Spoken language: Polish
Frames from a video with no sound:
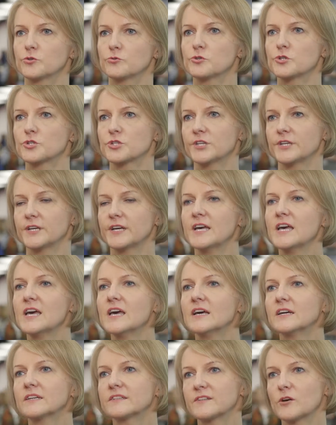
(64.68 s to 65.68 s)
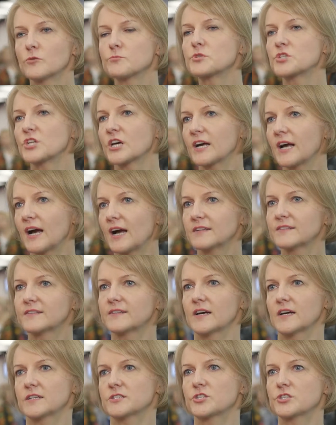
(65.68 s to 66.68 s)
którzy chcą
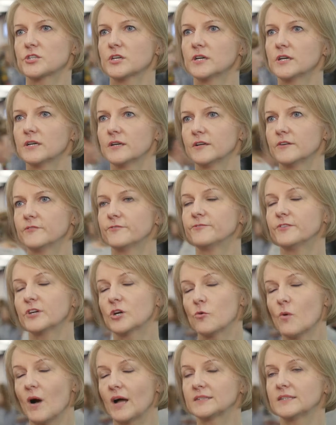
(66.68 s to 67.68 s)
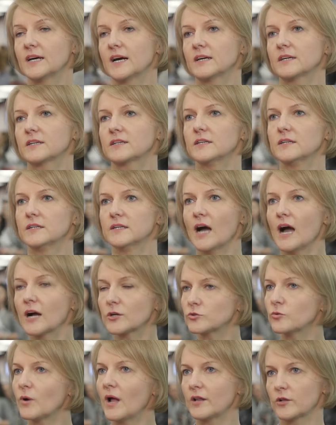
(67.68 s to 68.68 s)
przekazać e, w wykładach e,
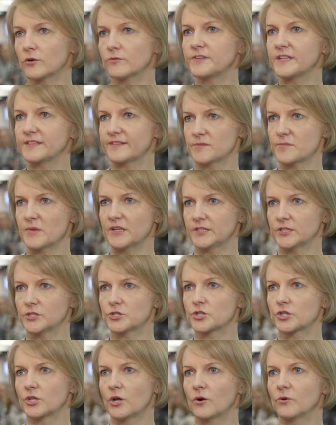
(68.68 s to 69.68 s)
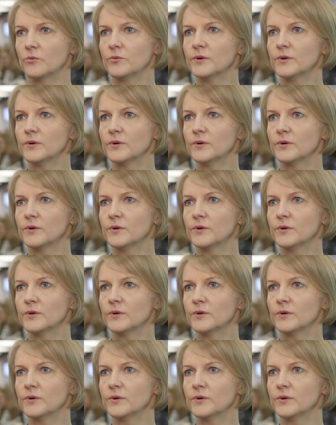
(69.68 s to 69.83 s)
aktualną wiedzę medyczną.